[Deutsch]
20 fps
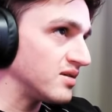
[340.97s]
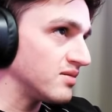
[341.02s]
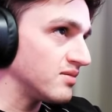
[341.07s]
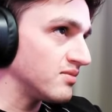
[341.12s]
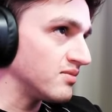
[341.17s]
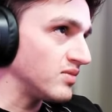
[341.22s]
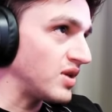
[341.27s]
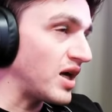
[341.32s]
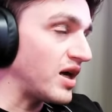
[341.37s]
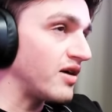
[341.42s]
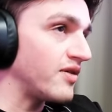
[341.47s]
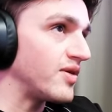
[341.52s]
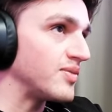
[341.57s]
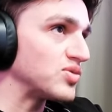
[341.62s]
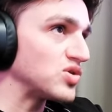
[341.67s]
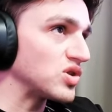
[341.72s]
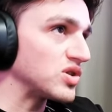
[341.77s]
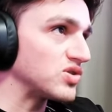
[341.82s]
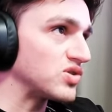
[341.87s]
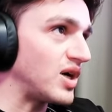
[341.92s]
naja, wir haben
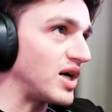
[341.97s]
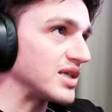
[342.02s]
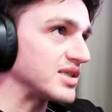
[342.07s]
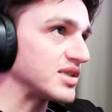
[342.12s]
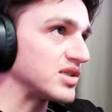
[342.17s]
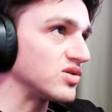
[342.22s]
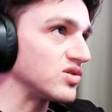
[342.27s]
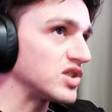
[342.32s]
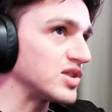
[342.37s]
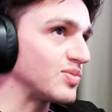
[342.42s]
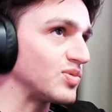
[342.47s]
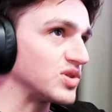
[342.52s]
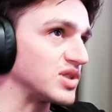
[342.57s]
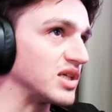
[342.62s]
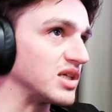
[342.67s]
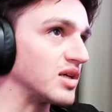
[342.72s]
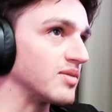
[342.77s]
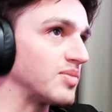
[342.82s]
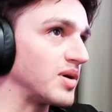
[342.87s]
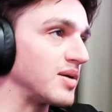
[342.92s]
sogar so 80, 90
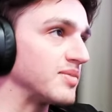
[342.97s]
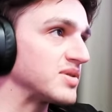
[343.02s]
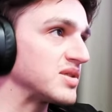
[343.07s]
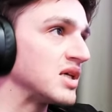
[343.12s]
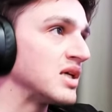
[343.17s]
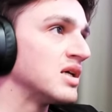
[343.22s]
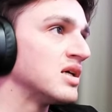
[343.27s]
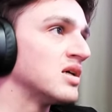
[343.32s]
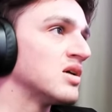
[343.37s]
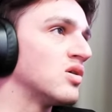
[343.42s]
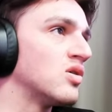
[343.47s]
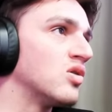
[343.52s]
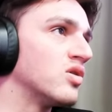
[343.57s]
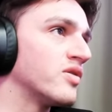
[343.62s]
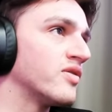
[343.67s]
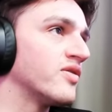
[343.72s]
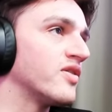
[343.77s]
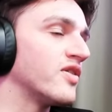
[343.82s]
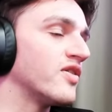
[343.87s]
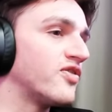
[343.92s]
Prozent gebremst
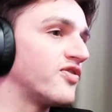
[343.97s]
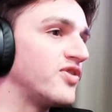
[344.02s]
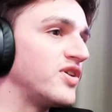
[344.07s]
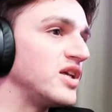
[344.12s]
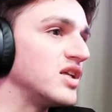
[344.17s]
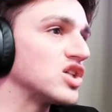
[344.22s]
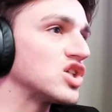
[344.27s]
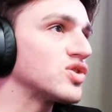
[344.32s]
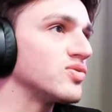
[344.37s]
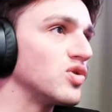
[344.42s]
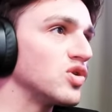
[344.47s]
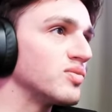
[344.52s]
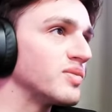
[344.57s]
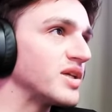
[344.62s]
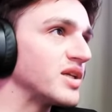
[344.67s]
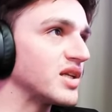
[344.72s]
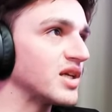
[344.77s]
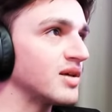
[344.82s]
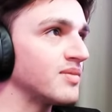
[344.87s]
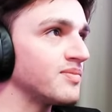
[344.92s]
und viel Schwung
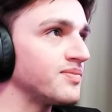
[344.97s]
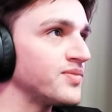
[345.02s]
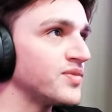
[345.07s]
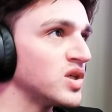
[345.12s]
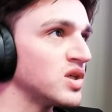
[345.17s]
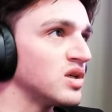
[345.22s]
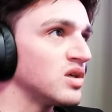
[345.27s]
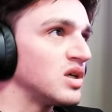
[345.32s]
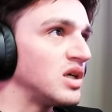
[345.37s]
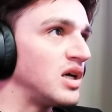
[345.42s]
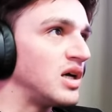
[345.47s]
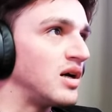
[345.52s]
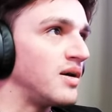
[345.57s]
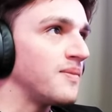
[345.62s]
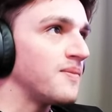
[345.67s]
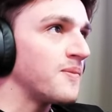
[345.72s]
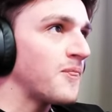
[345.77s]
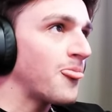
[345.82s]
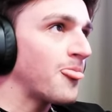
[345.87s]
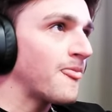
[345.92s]
mitnehmen,
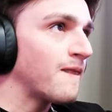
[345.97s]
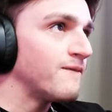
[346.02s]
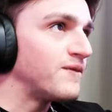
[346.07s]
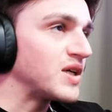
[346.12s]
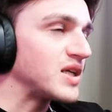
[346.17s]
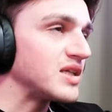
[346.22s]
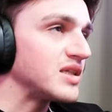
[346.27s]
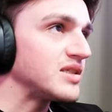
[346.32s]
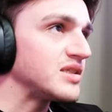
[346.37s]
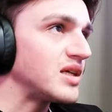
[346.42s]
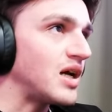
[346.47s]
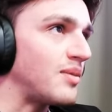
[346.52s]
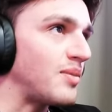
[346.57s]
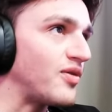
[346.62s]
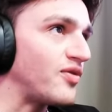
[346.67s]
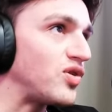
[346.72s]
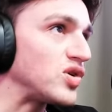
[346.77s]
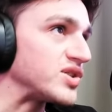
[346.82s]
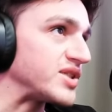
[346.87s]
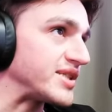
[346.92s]
ähm, wirklich, aber
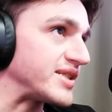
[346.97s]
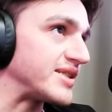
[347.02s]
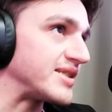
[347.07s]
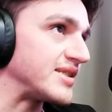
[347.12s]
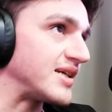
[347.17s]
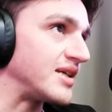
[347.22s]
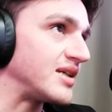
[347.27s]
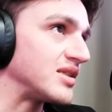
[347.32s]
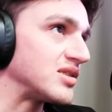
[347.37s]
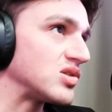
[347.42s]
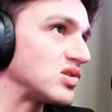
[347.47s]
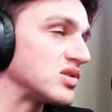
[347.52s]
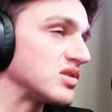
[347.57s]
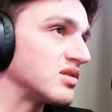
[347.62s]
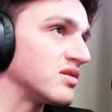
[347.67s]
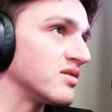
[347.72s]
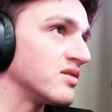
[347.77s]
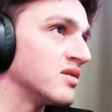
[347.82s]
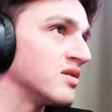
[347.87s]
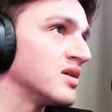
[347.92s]
vorsichtig sein,
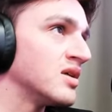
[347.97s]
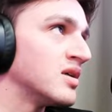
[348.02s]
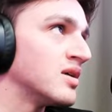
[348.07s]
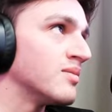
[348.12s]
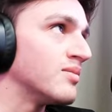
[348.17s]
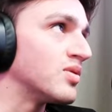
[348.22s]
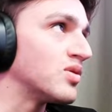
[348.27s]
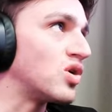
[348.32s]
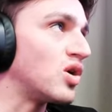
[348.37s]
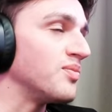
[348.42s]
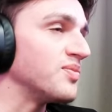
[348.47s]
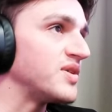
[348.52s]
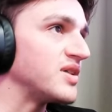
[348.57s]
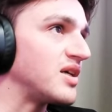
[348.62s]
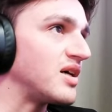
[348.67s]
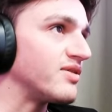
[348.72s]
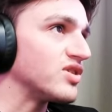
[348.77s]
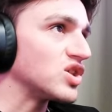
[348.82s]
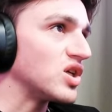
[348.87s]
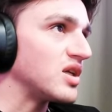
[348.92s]
ansonsten bekommt ihr da
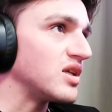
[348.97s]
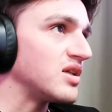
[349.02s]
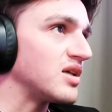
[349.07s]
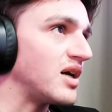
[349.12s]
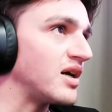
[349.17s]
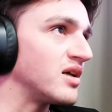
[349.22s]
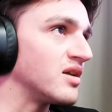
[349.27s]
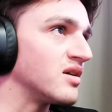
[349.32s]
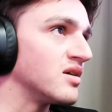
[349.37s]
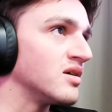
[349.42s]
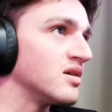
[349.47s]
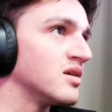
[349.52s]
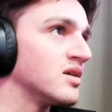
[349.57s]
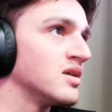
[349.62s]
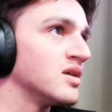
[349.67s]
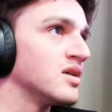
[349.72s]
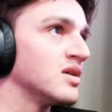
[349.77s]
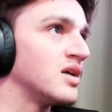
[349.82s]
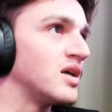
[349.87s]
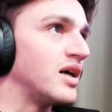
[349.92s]
wahrscheinlich eine
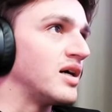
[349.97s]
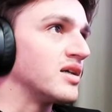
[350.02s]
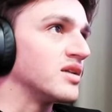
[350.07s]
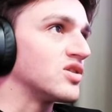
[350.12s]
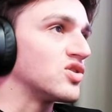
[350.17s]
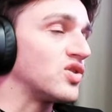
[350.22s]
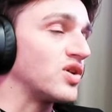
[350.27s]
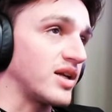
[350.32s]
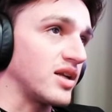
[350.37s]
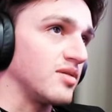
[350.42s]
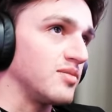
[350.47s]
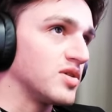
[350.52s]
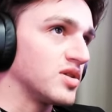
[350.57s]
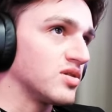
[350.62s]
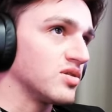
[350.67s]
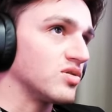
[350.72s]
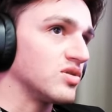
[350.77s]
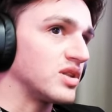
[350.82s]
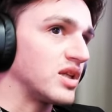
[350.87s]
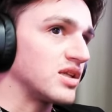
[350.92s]
ein Limit
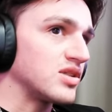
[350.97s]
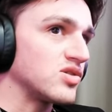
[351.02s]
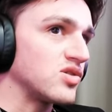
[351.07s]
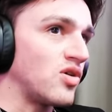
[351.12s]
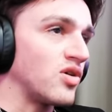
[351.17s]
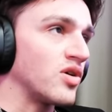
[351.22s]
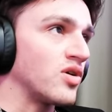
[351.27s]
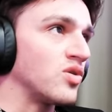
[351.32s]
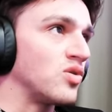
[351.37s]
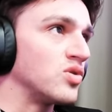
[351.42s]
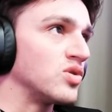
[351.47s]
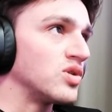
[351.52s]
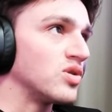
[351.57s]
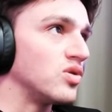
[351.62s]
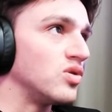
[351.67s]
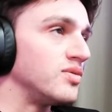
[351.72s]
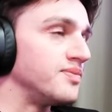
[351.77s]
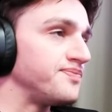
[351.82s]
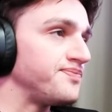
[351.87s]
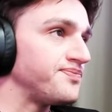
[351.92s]
und dann ist eure Runde
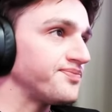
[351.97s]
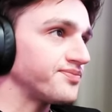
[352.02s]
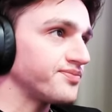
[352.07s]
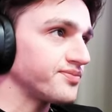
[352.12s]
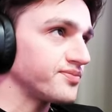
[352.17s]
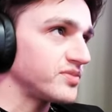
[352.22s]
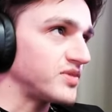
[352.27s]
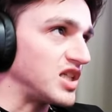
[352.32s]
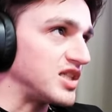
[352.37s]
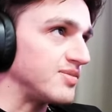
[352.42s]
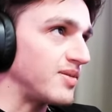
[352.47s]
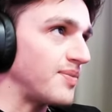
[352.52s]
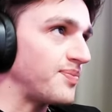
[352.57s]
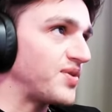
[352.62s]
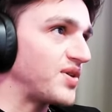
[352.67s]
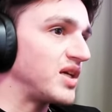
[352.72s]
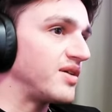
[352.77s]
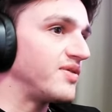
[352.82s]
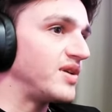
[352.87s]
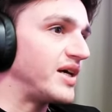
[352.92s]
rum. Jetzt bleibt ihr
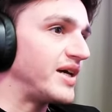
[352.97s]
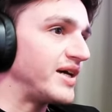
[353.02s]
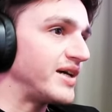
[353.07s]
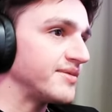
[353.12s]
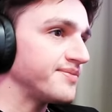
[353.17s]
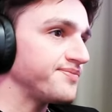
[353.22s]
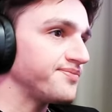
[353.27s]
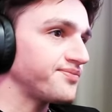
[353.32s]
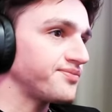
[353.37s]
hier wieder eng.